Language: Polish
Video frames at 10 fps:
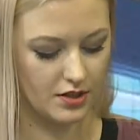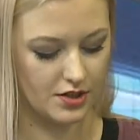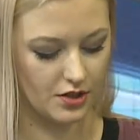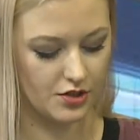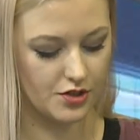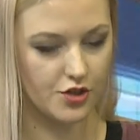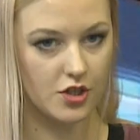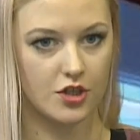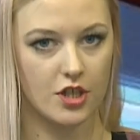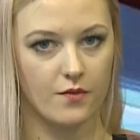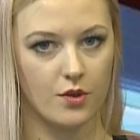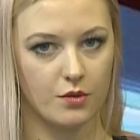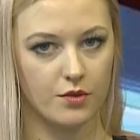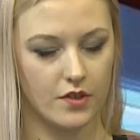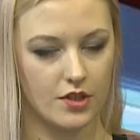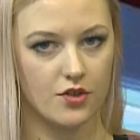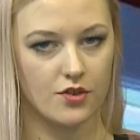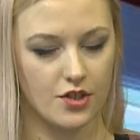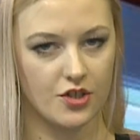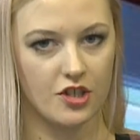statystyczne, że w roku
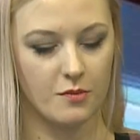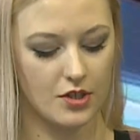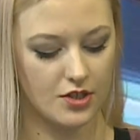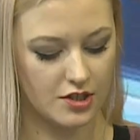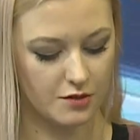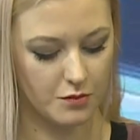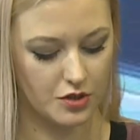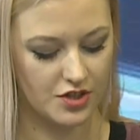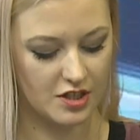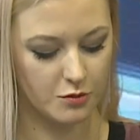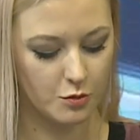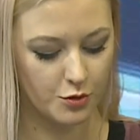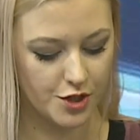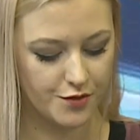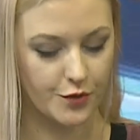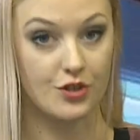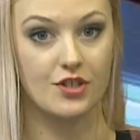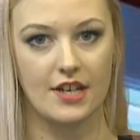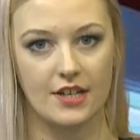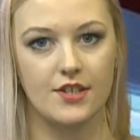2017 samobójstw
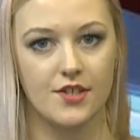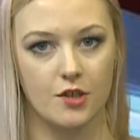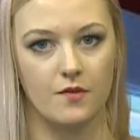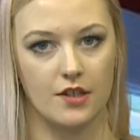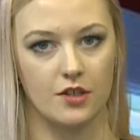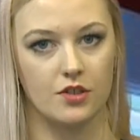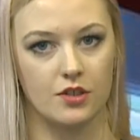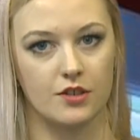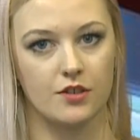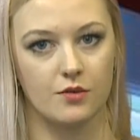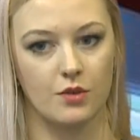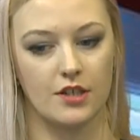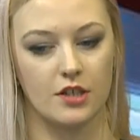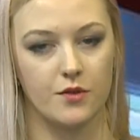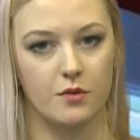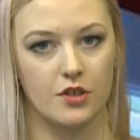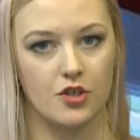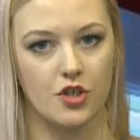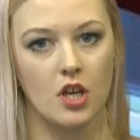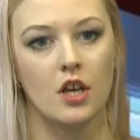zarejestrowanych, tych, które trafiły
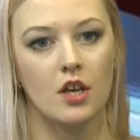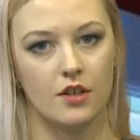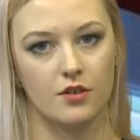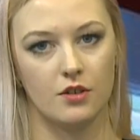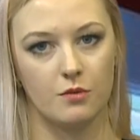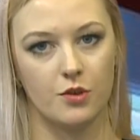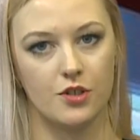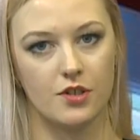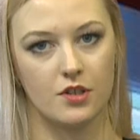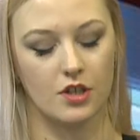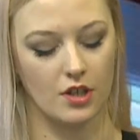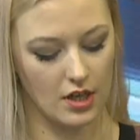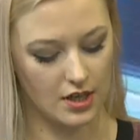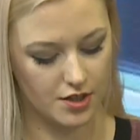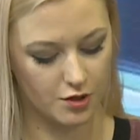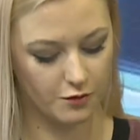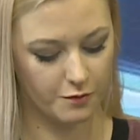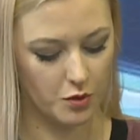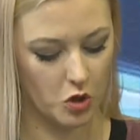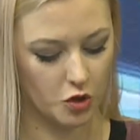gdzieś do policyjnych rejestrów,
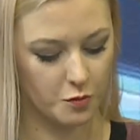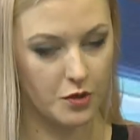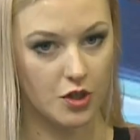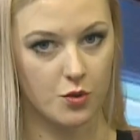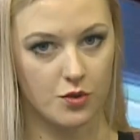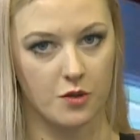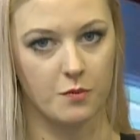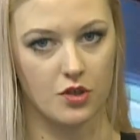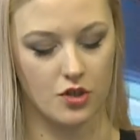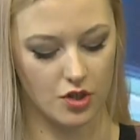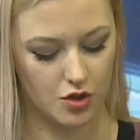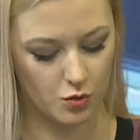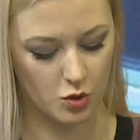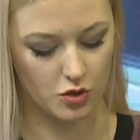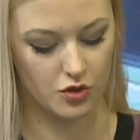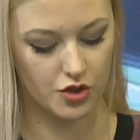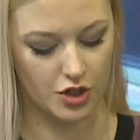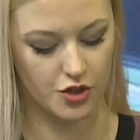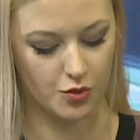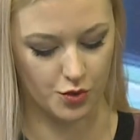było od 550 do
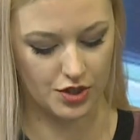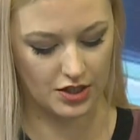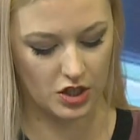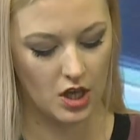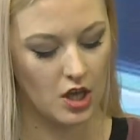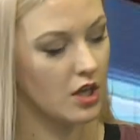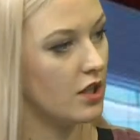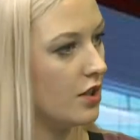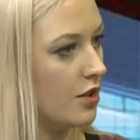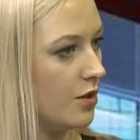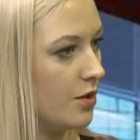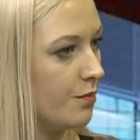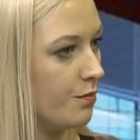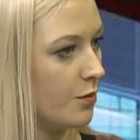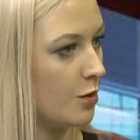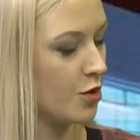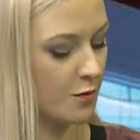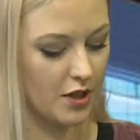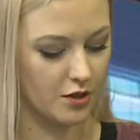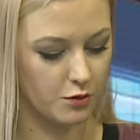600 um,
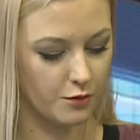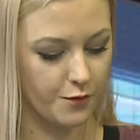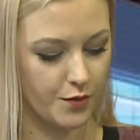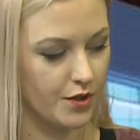przypadków.